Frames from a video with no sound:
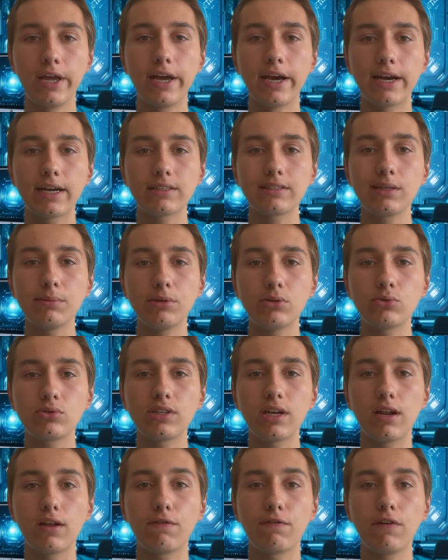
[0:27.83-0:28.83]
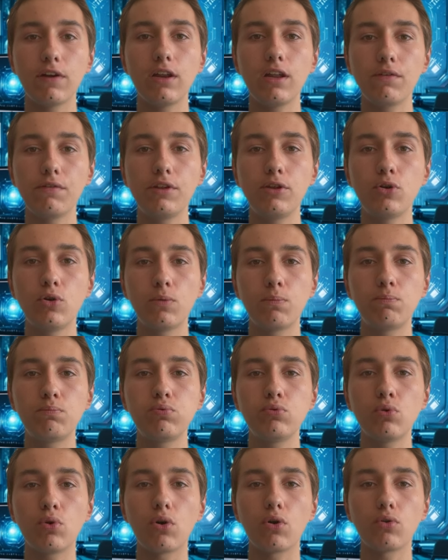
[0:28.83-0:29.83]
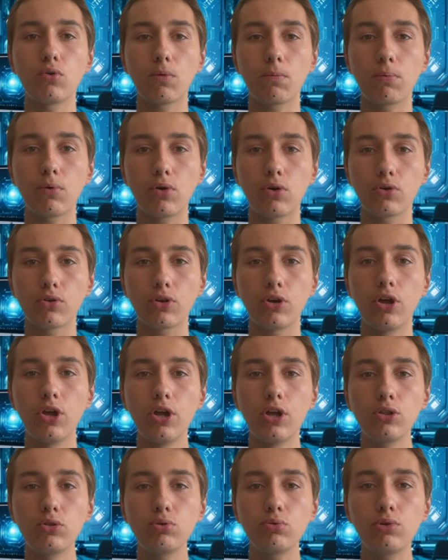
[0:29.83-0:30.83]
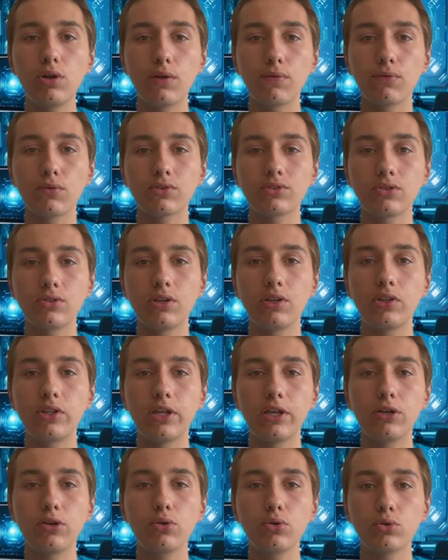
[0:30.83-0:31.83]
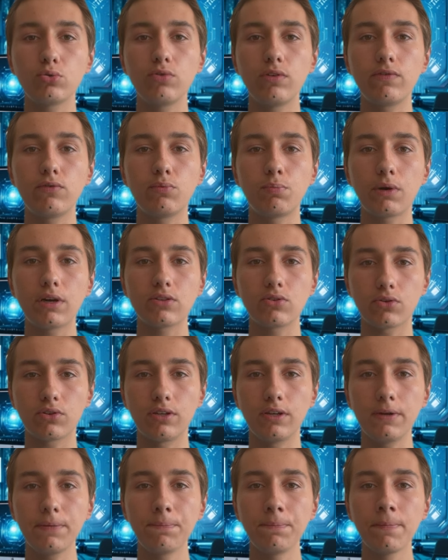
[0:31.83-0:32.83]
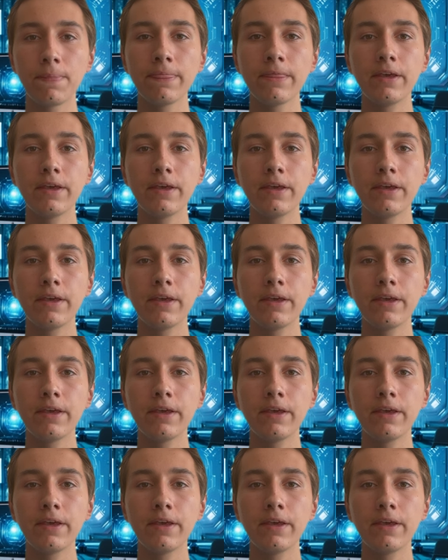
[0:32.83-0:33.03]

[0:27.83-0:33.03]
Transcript: Restez bien jusqu'à la fin de la vidéo pour comprendre toutes les fonctionnalités que je vais vous présenter.